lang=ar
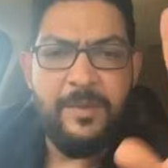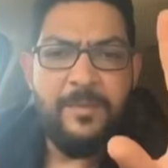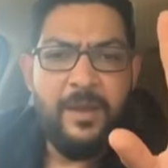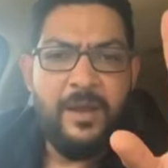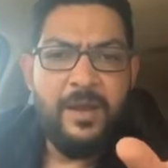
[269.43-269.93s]

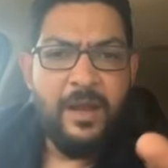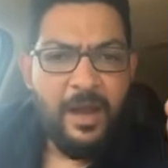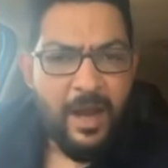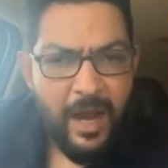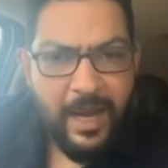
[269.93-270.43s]
طيب
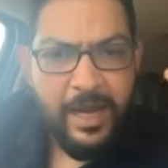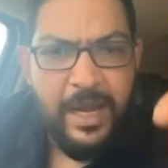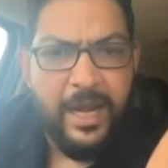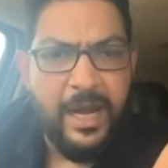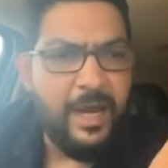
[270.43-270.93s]

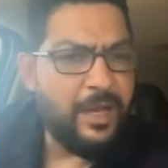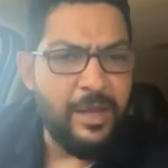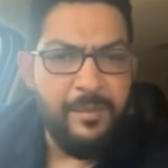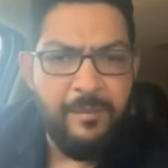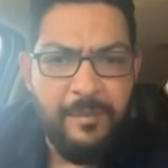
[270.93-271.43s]
الليله
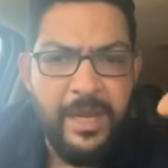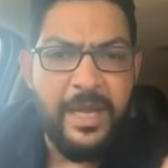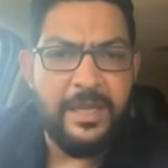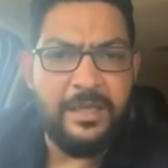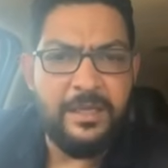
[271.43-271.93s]

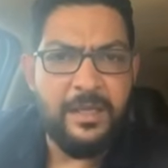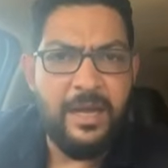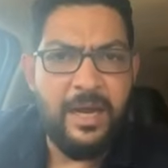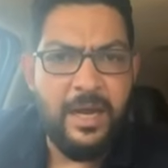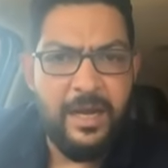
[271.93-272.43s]
كميه
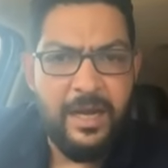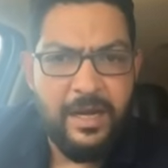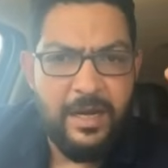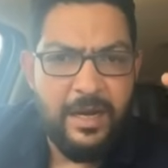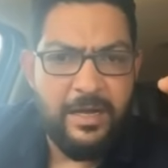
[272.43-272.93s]
ال
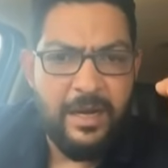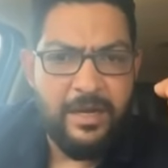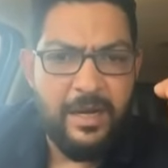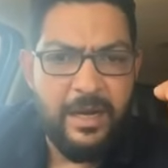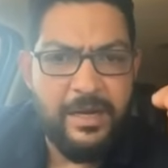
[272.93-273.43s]
ال ال
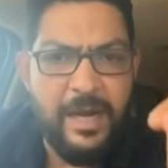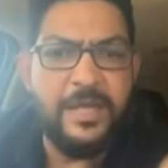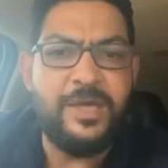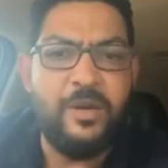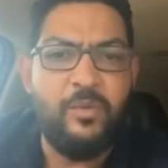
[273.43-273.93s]
ال
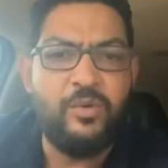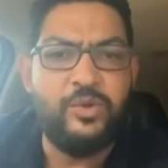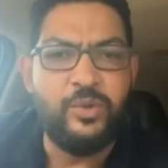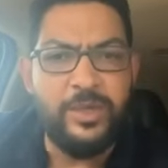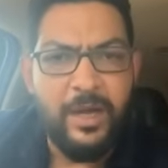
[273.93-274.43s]
الناس
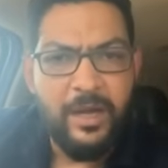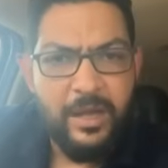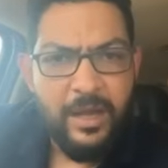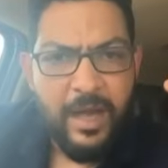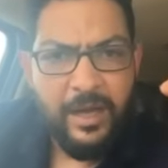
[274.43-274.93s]
الموجوده
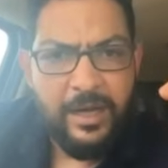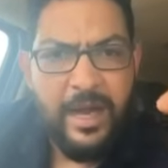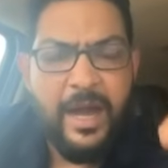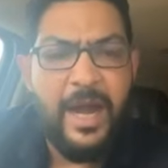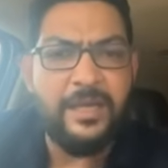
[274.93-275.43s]

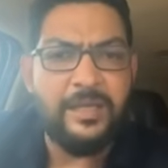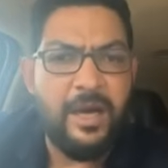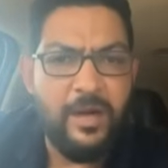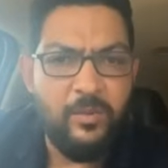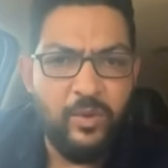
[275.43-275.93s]

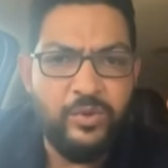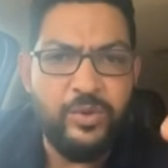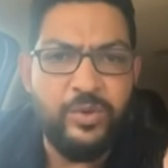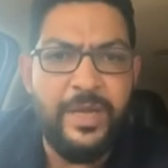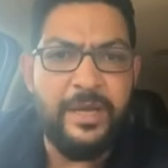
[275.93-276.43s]
القحاته
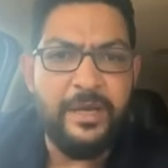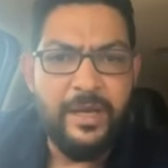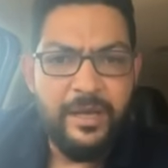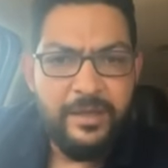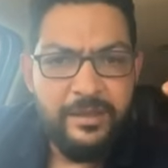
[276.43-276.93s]

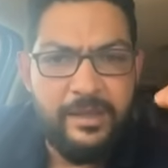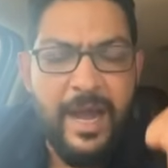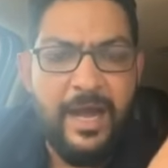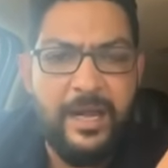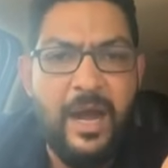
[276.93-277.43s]
الموجودين
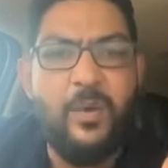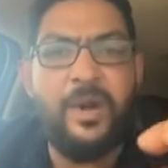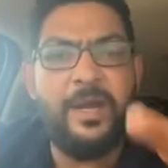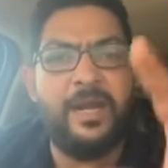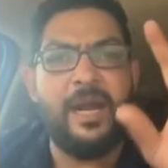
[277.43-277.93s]
داخل
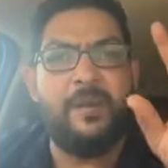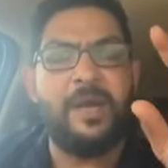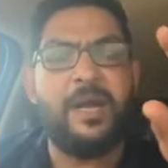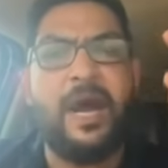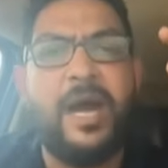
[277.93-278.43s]
اوريك
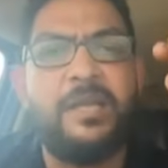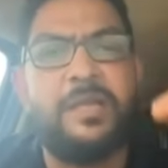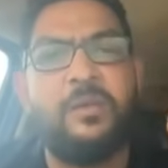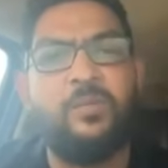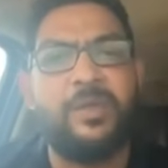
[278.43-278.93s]
كلام
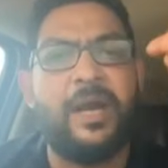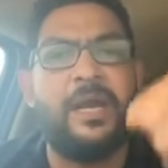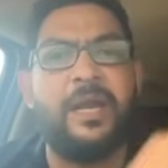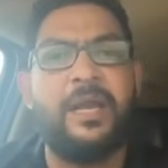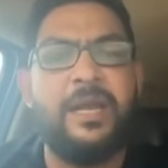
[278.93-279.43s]
القحاته ده
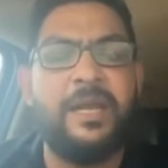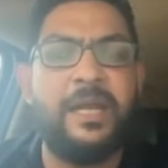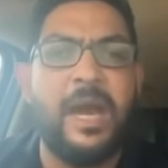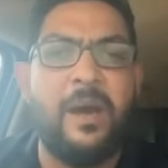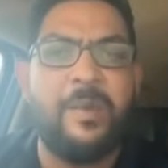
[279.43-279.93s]
المتغلغلين
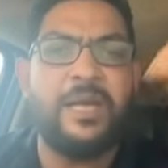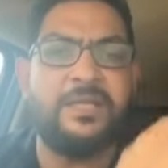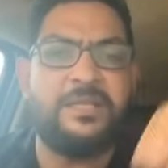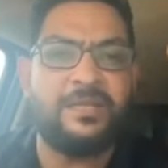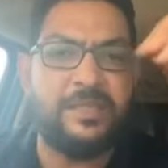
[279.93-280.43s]
الى
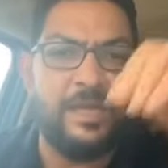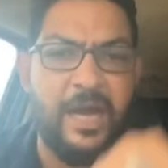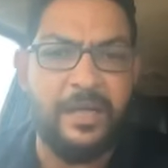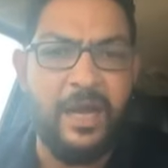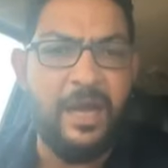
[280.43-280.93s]
مجلس
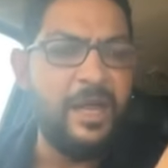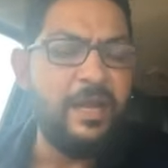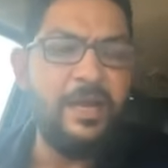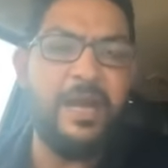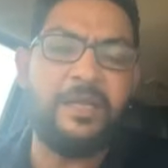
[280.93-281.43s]
السياده
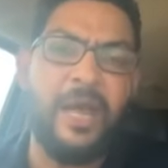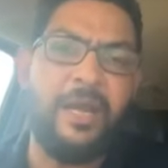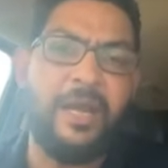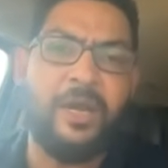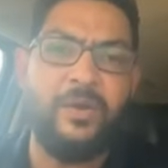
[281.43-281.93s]

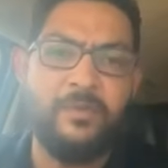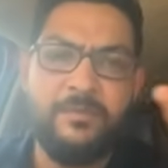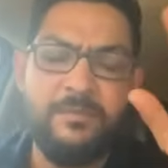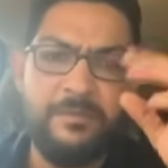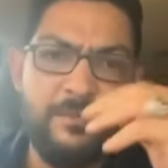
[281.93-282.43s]
لتاريخ
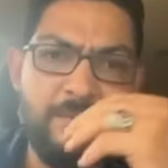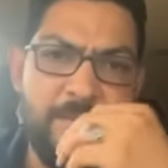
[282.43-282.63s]
اليوم